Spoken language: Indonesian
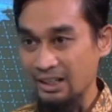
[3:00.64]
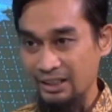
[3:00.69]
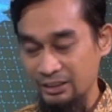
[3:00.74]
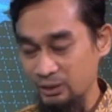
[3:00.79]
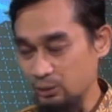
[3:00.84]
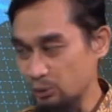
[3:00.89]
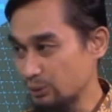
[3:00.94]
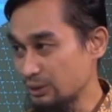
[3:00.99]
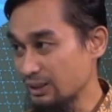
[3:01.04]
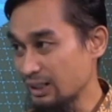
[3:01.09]

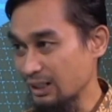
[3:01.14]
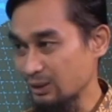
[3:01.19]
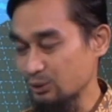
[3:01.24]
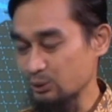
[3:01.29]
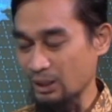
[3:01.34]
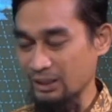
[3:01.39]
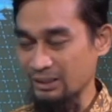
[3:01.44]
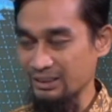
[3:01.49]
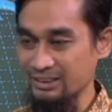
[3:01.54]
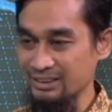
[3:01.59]
dunia gitu.
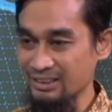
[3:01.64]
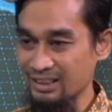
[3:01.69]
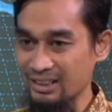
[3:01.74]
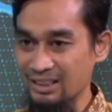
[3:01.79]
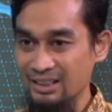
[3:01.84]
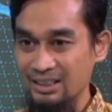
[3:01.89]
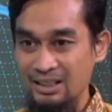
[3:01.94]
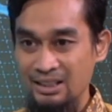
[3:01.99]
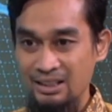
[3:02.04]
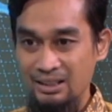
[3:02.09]
Artinya
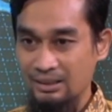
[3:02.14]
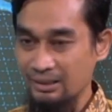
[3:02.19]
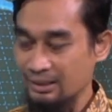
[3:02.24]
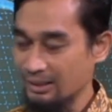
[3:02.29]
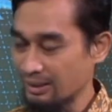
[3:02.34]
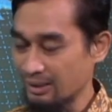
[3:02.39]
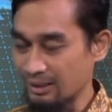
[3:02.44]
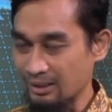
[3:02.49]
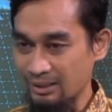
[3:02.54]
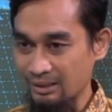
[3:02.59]

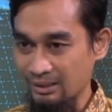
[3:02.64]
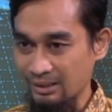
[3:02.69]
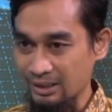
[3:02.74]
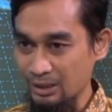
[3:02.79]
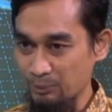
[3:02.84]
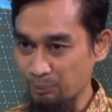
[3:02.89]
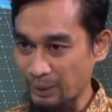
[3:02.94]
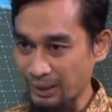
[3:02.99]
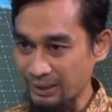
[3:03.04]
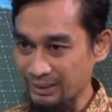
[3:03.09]
Eh,
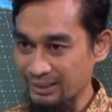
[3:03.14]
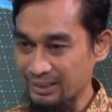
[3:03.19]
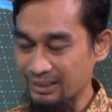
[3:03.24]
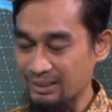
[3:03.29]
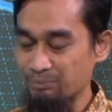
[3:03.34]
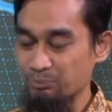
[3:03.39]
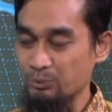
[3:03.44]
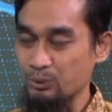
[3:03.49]
kedepannya